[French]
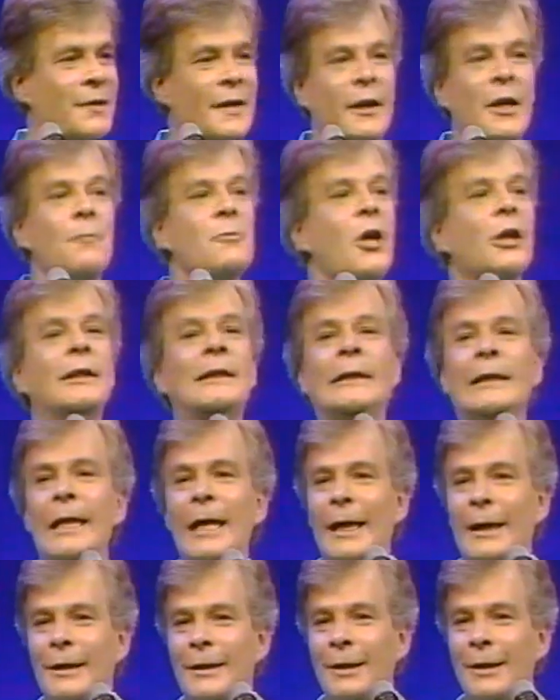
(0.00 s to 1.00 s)
c'est comme le
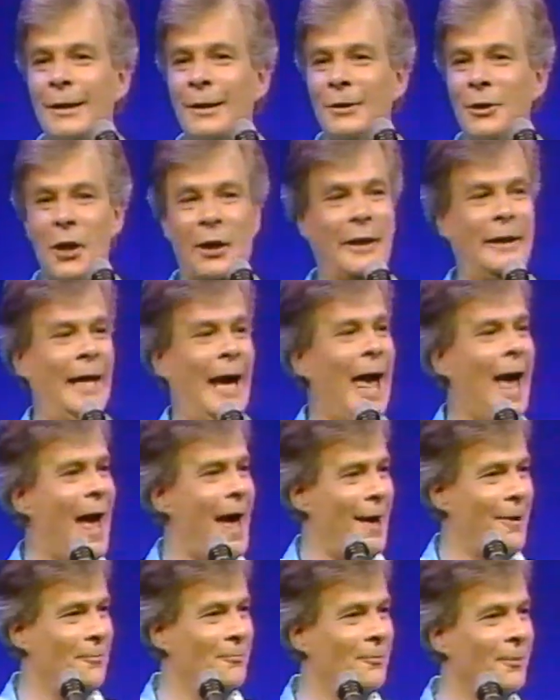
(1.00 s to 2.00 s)
clic, le
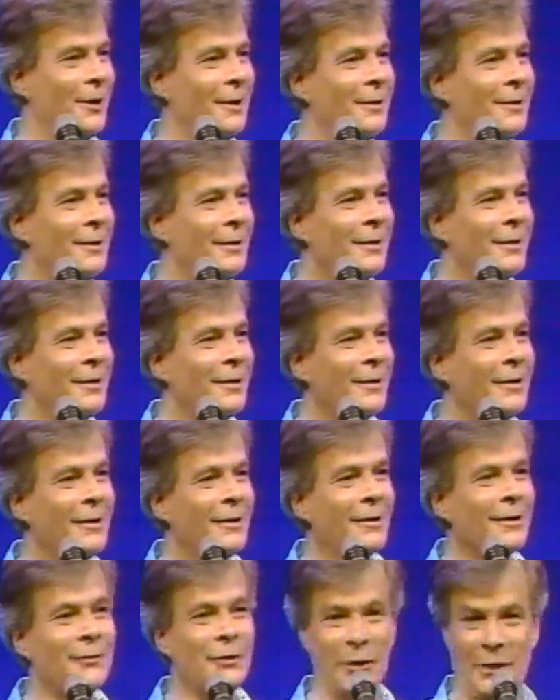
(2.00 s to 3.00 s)
cam.
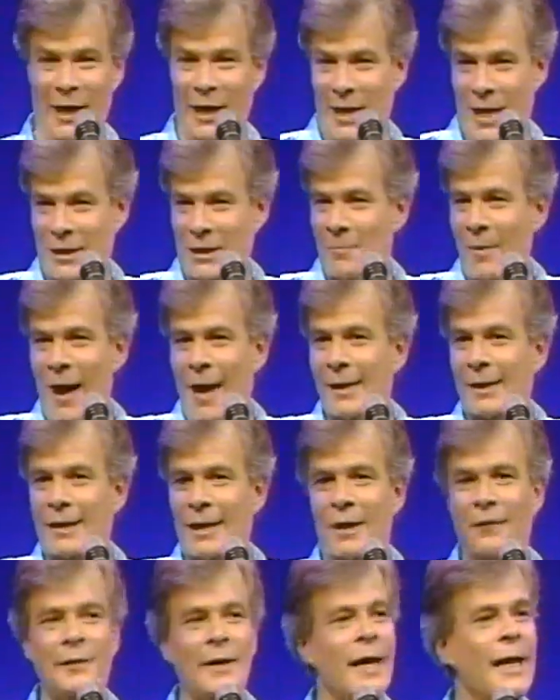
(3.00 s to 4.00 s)
De quel animal
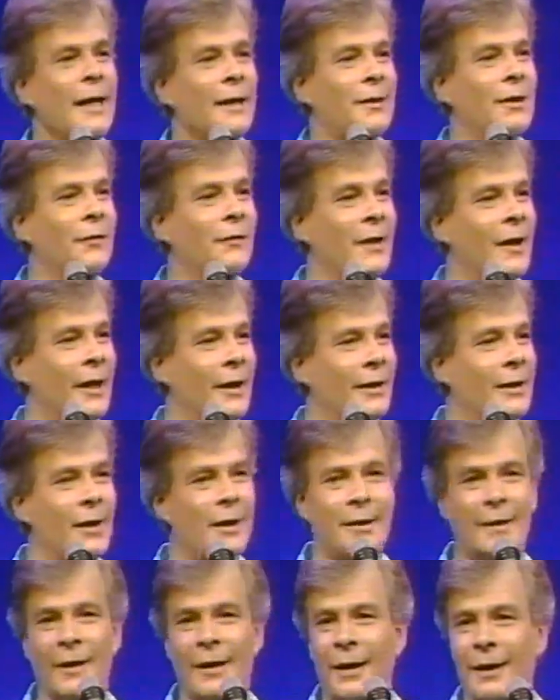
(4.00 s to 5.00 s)
ça vient, cette
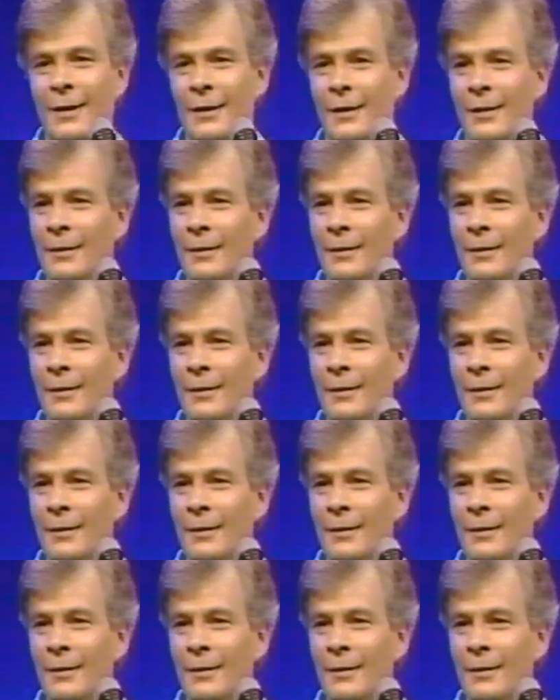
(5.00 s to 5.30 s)
viande-là, tu sais?